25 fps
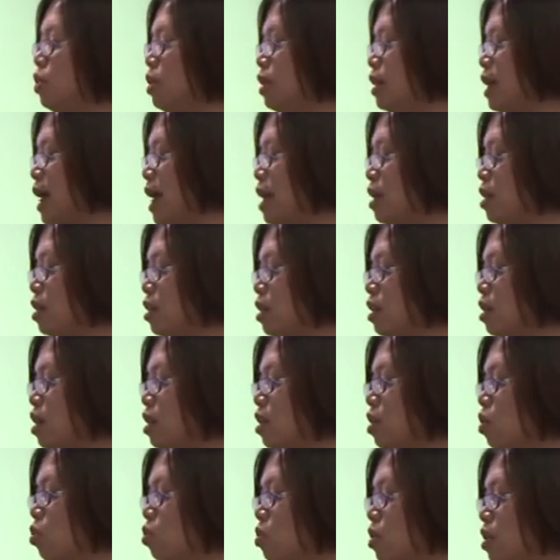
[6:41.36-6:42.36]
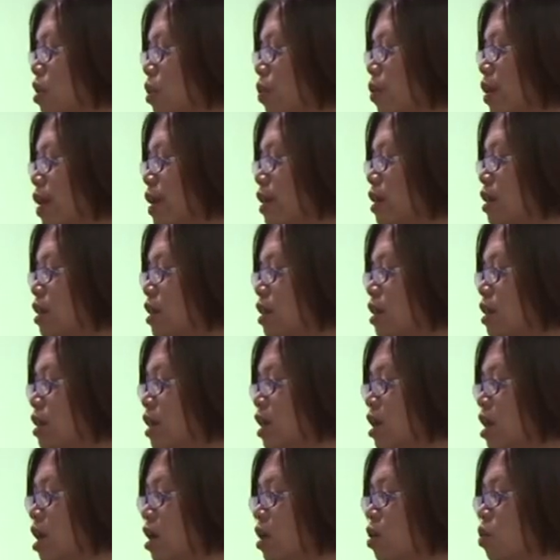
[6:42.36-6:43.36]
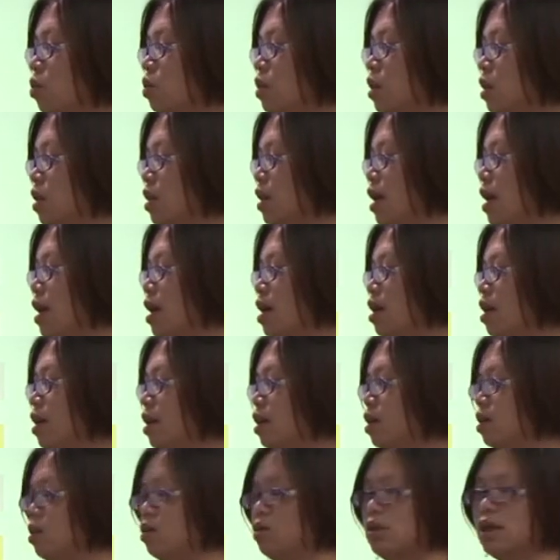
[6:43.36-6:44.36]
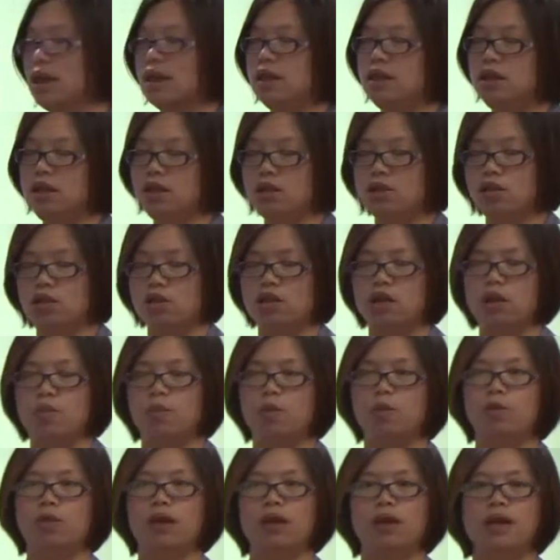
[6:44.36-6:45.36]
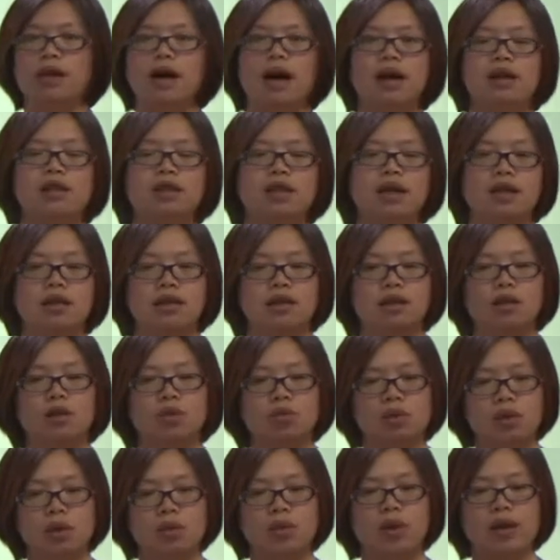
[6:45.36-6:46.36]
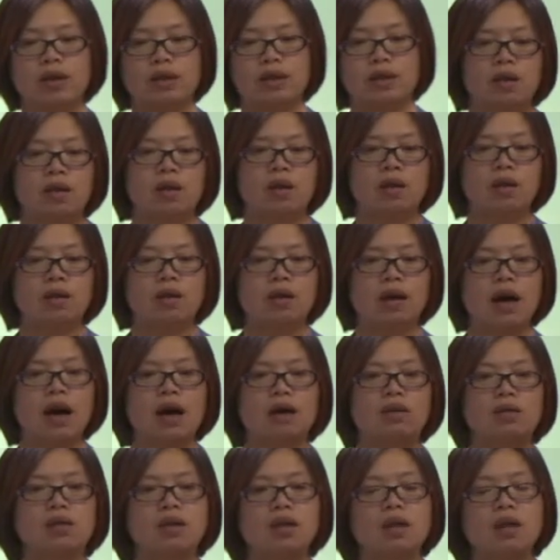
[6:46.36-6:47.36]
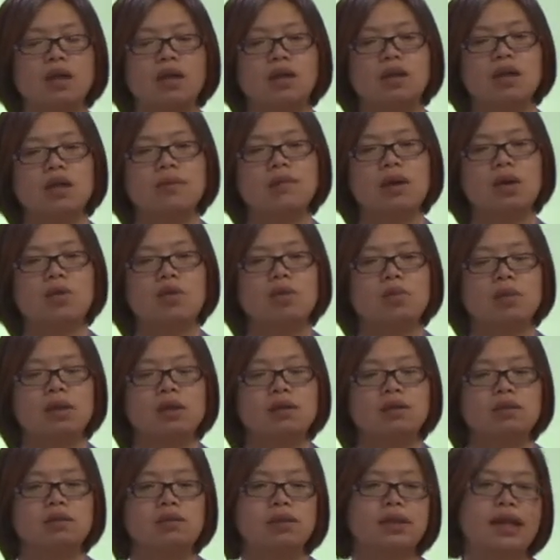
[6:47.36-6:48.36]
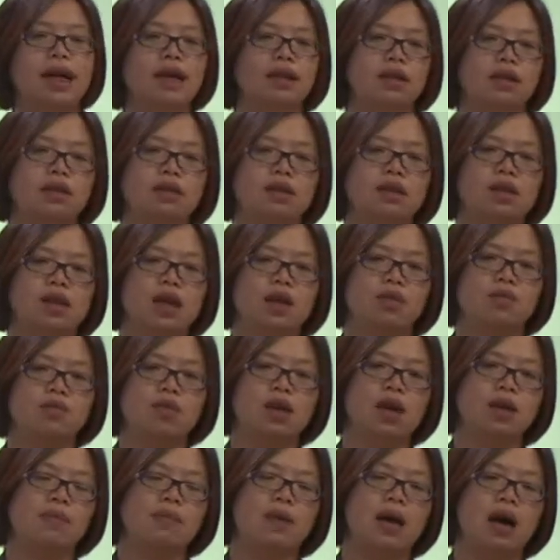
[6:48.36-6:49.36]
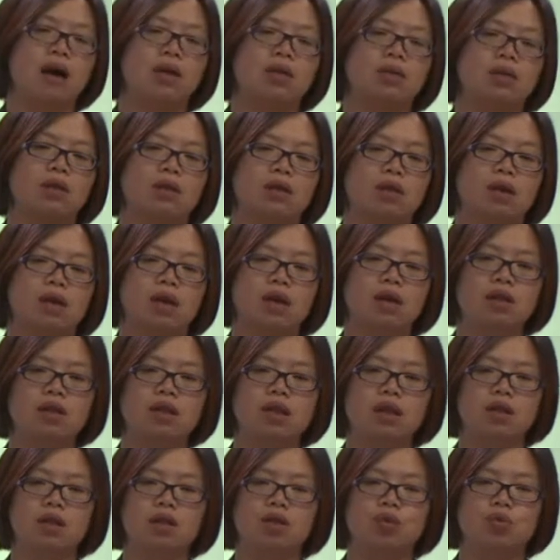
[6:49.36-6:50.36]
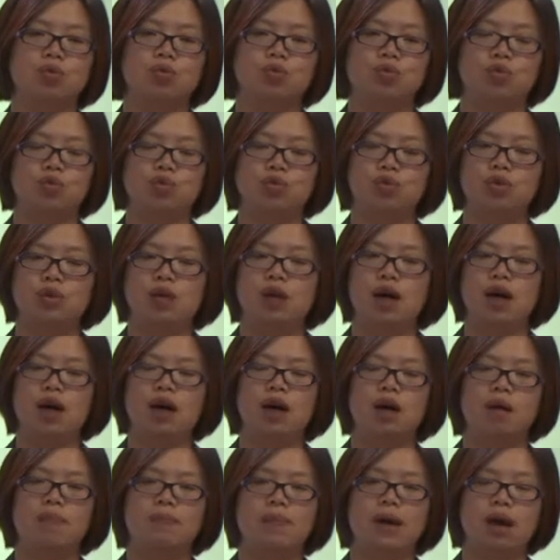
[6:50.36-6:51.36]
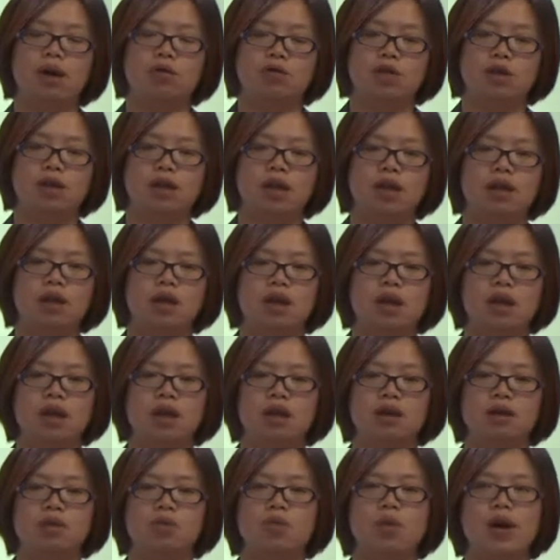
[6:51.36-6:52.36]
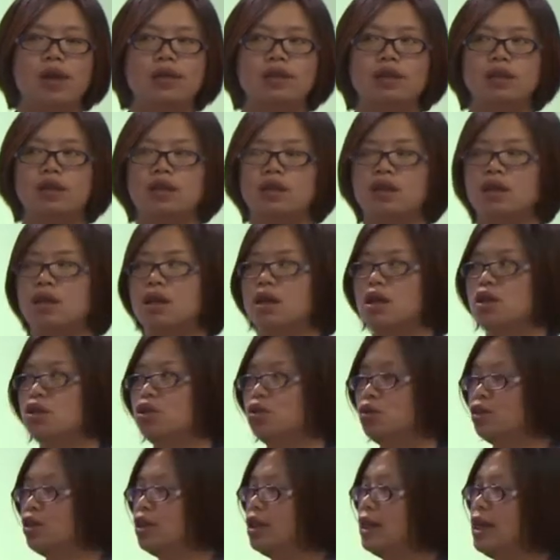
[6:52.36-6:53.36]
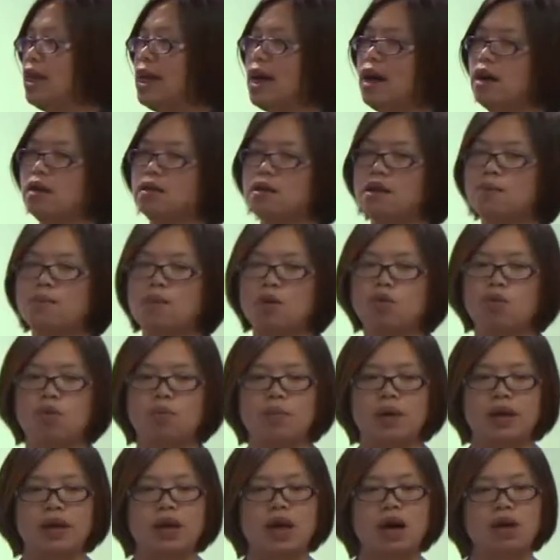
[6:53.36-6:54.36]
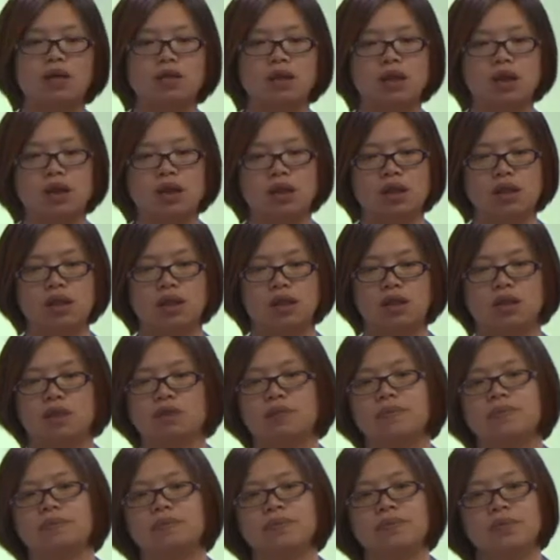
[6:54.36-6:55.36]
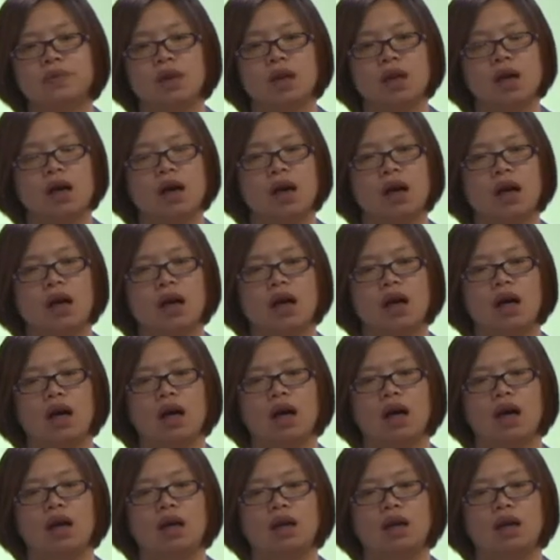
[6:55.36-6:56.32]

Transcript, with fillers: 在着一个勾稽关系，在哪勾稽呢？就是在净值这部分啊，产生勾稽关系。好，那么我们家庭资产负债表和这个储蓄的表之间的关系就是这样。那么我们要进行，呃，